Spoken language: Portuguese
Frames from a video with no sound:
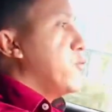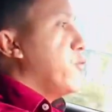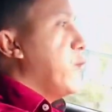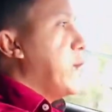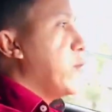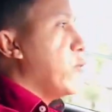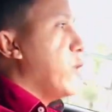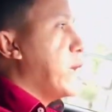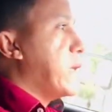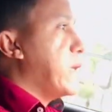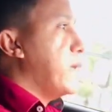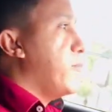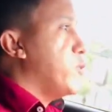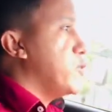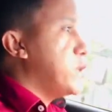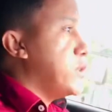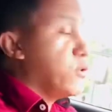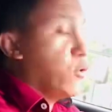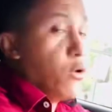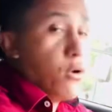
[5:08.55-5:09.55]
O veículo aqui
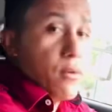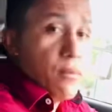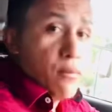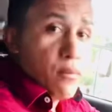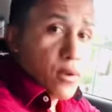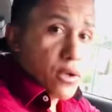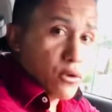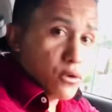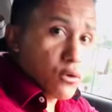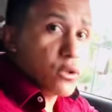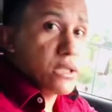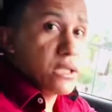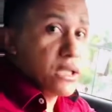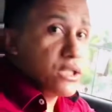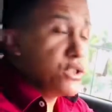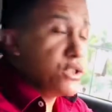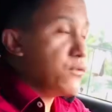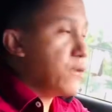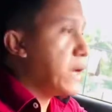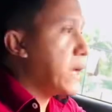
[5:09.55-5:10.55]
buzinou, porque eu estou
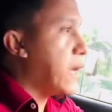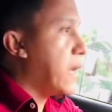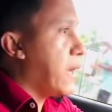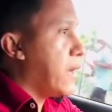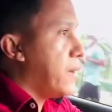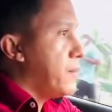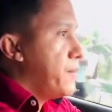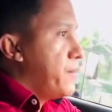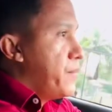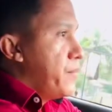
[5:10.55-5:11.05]
andando devagar